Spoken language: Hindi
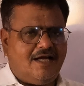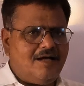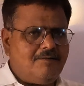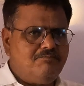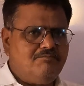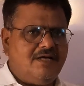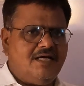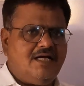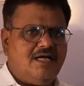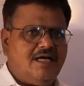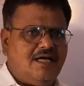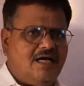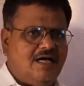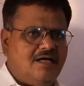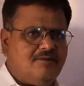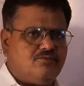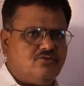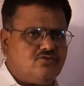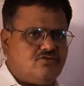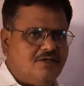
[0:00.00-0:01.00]
अब मैं
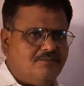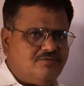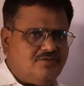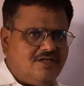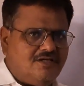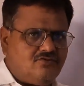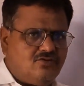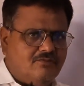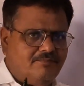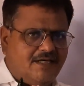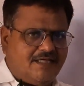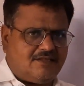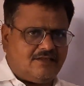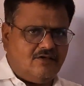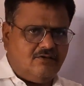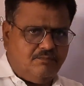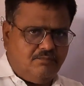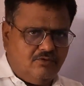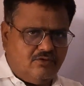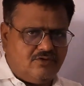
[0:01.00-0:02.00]
आपको सबसे जो
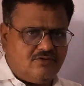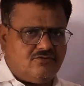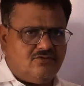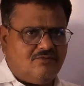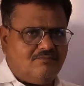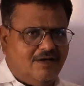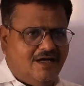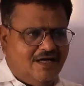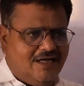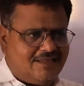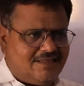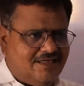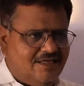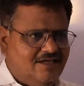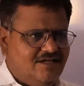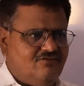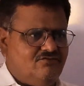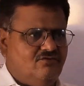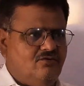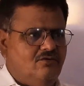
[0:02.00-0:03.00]
महत्वपूर्ण जो बात
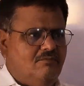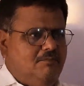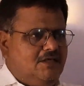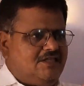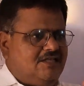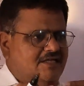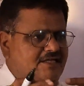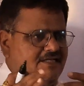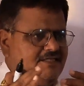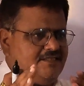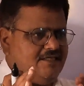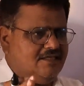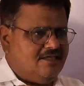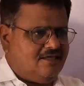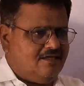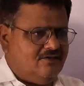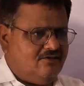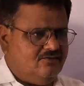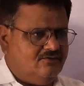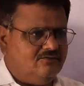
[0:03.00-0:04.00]
है वो बताने जा
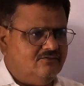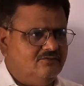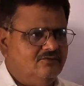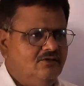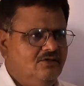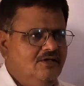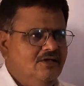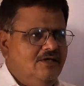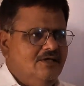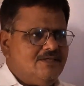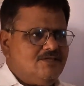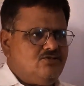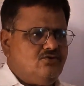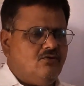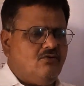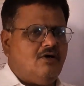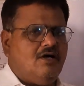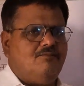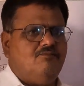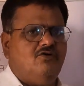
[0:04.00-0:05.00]
रहा हूँ जो
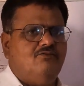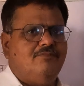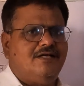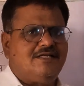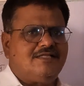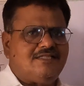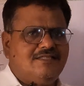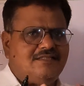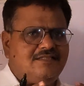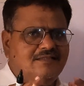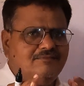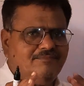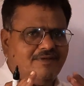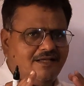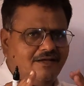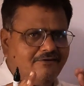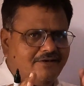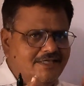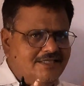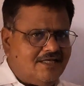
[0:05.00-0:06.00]
अमूमन
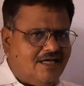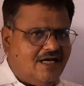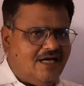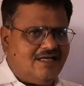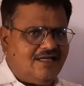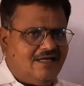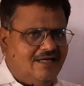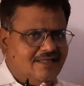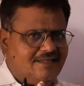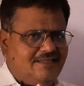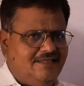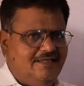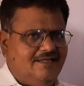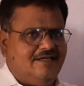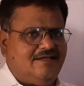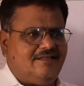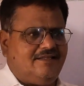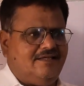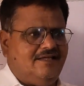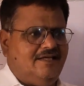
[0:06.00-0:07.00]
मतलब किसान गलती
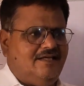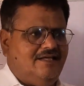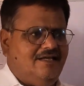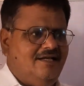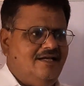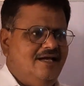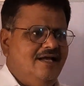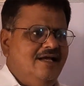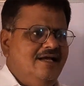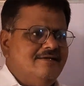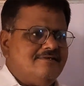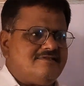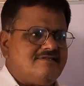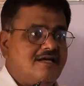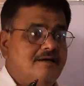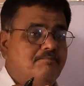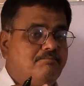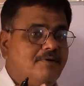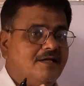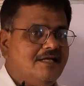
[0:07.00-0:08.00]
करते हैं
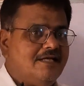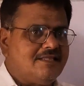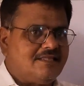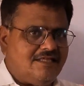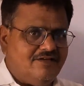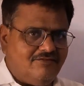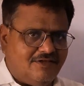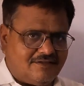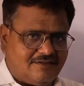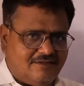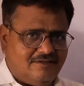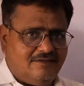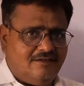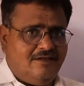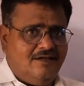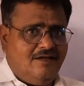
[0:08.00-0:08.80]
सैंपल लेते वक्त